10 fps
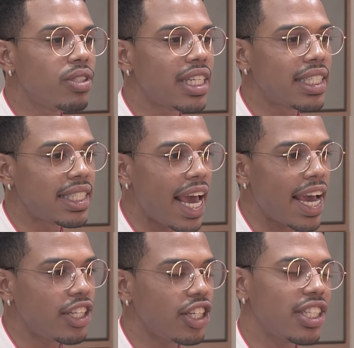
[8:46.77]

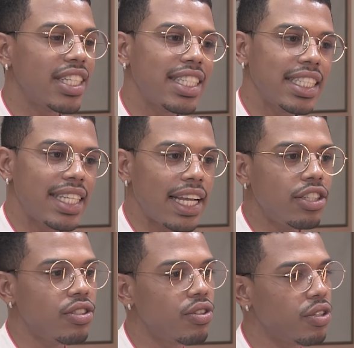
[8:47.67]
17, entre 17
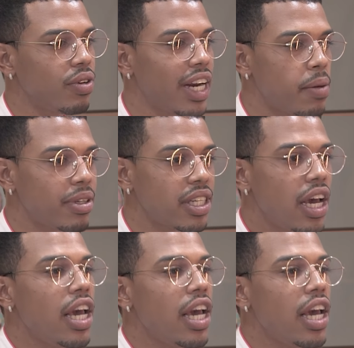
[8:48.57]
e 18 gramas,